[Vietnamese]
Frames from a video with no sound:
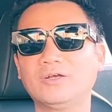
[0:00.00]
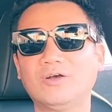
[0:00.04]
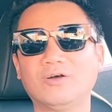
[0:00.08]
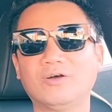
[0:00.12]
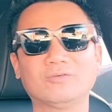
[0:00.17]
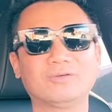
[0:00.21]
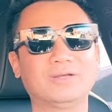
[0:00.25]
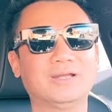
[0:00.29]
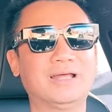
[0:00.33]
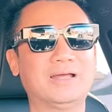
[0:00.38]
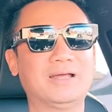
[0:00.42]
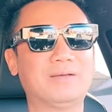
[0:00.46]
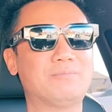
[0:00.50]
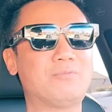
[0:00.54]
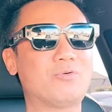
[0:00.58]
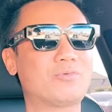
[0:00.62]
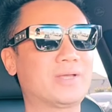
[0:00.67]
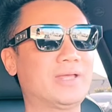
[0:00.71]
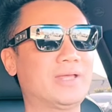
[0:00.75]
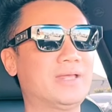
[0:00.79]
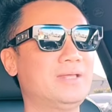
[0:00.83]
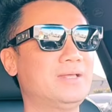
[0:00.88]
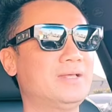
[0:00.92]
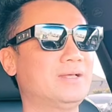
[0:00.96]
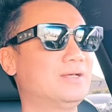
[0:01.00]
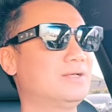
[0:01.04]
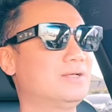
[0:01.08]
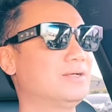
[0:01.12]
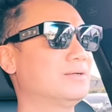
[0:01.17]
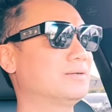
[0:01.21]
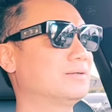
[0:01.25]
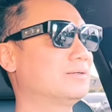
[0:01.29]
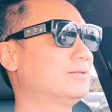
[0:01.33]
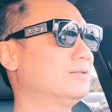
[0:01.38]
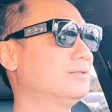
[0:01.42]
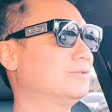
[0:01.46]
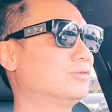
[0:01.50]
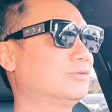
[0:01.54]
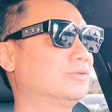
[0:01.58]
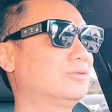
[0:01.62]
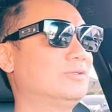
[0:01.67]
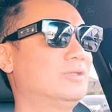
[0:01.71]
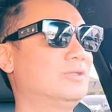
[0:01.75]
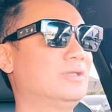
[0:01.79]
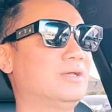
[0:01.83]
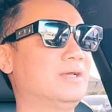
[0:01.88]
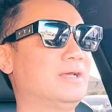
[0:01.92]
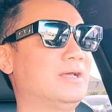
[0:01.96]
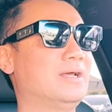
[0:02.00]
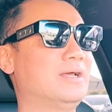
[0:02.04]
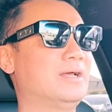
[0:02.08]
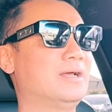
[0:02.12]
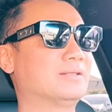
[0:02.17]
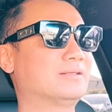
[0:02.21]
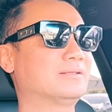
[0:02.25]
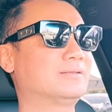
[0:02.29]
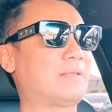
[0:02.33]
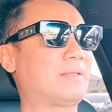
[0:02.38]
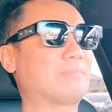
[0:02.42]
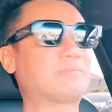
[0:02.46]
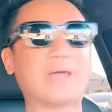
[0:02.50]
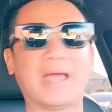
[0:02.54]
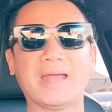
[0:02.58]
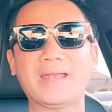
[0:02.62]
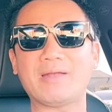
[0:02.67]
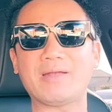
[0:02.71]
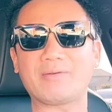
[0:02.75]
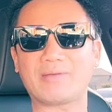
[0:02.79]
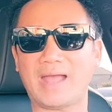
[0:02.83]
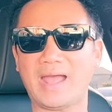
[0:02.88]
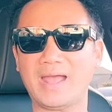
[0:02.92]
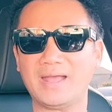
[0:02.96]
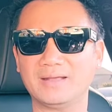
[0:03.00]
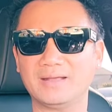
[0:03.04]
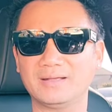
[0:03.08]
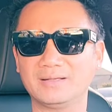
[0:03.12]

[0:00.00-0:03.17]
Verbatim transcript: hoặc là một cái ờ, ờ, tập thể nào cả